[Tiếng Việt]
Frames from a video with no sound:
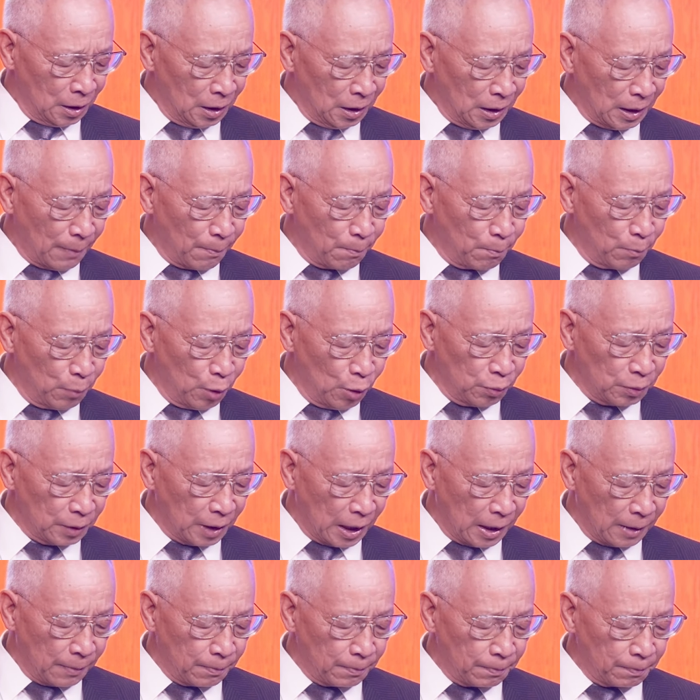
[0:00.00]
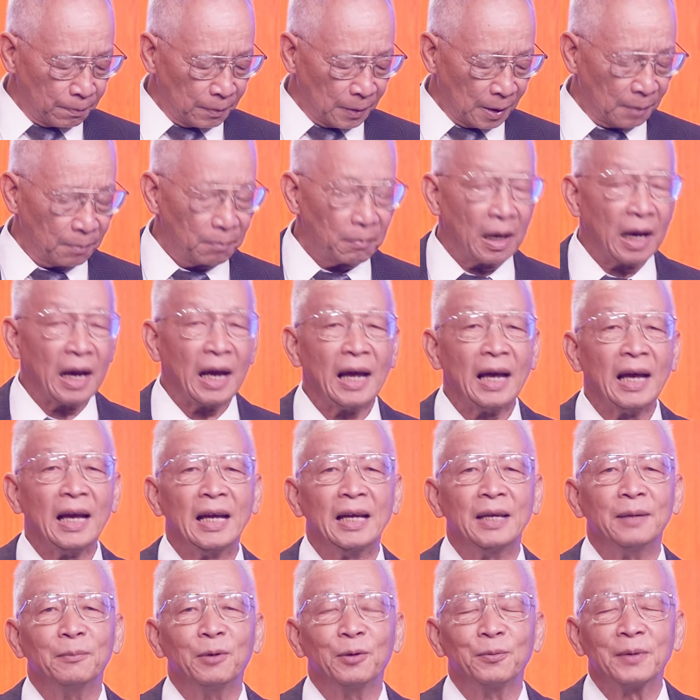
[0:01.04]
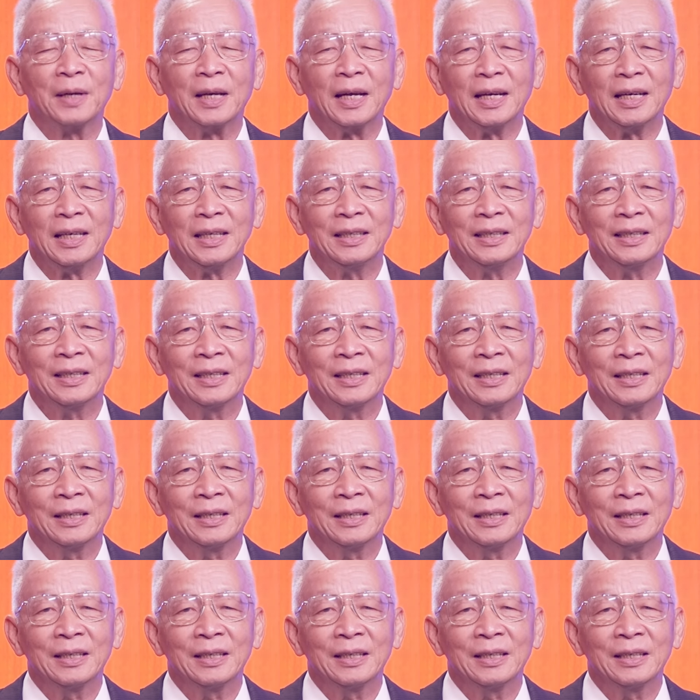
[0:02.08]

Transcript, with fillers: 548 3212